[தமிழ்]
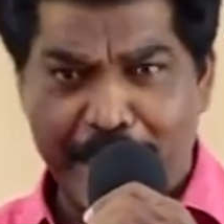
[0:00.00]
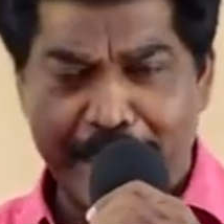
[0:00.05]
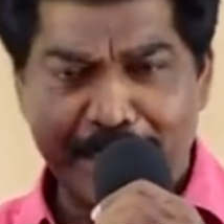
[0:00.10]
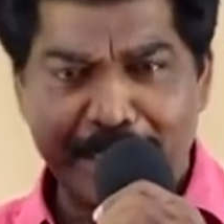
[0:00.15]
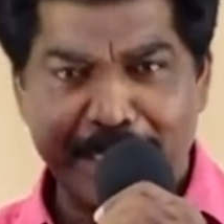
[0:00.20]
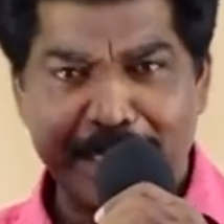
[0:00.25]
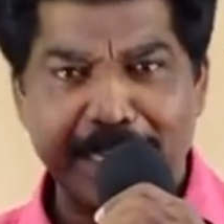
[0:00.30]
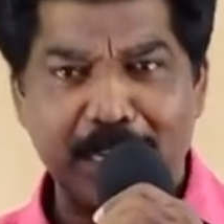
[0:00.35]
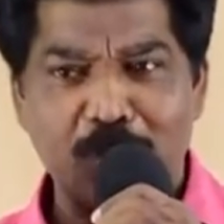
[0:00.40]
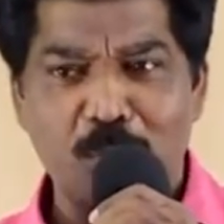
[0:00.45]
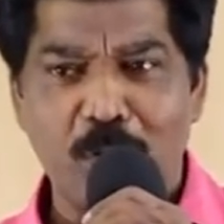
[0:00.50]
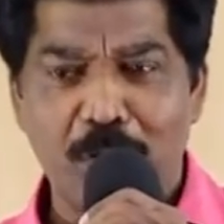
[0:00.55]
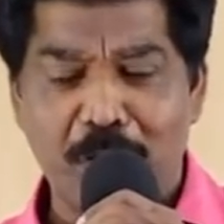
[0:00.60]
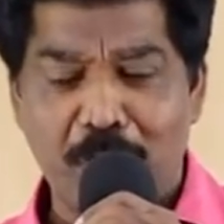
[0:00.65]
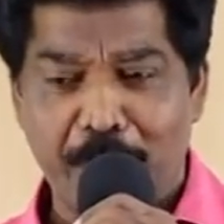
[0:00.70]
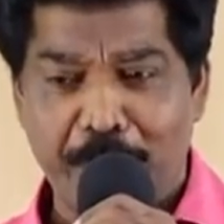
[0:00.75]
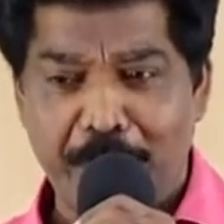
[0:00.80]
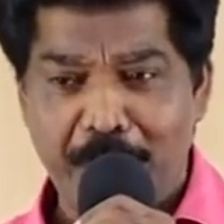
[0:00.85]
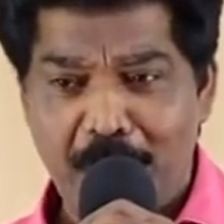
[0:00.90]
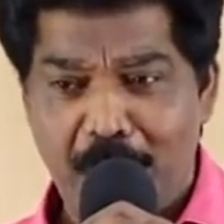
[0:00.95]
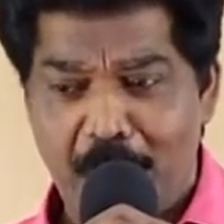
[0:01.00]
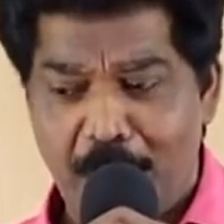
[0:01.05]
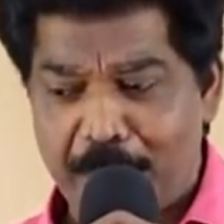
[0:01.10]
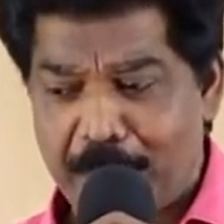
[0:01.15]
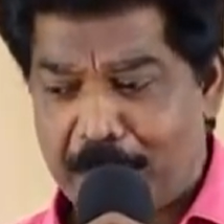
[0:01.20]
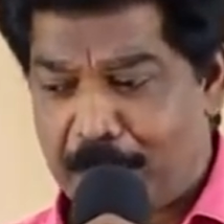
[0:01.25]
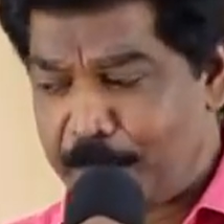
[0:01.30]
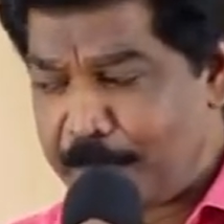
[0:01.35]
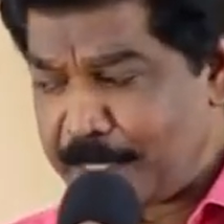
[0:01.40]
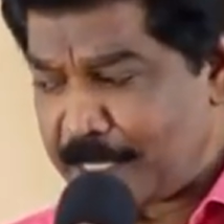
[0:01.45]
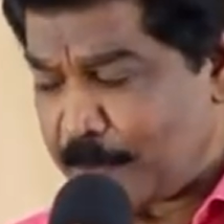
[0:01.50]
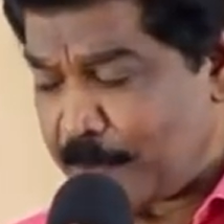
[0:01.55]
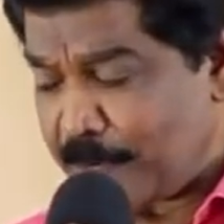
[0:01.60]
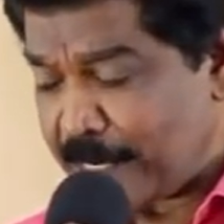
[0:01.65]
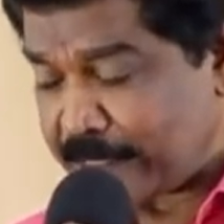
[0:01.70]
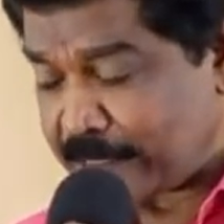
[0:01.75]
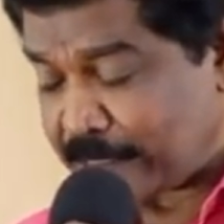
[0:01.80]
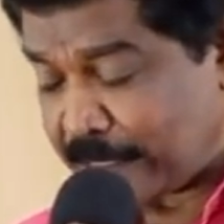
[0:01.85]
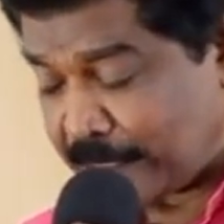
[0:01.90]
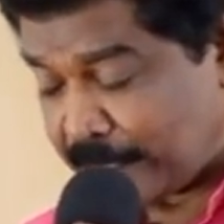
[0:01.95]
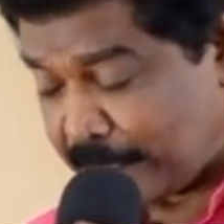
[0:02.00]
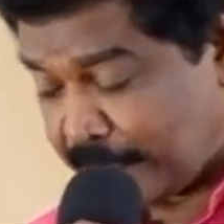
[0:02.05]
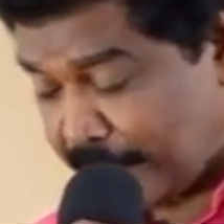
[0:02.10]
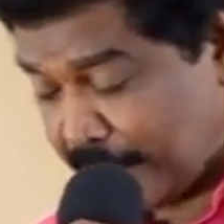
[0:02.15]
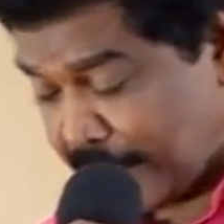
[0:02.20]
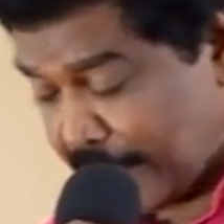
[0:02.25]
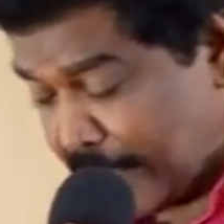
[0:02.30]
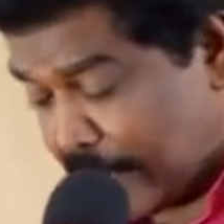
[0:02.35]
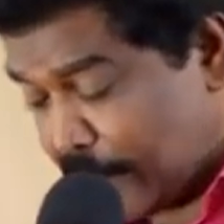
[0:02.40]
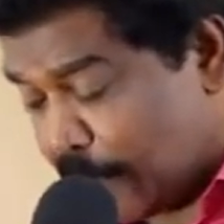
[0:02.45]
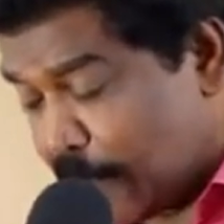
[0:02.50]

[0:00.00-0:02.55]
ஒரு எச்சரிக்கை உங்களுக்கு வேணும் அவர்கள் நிமித்தமாக சத்திய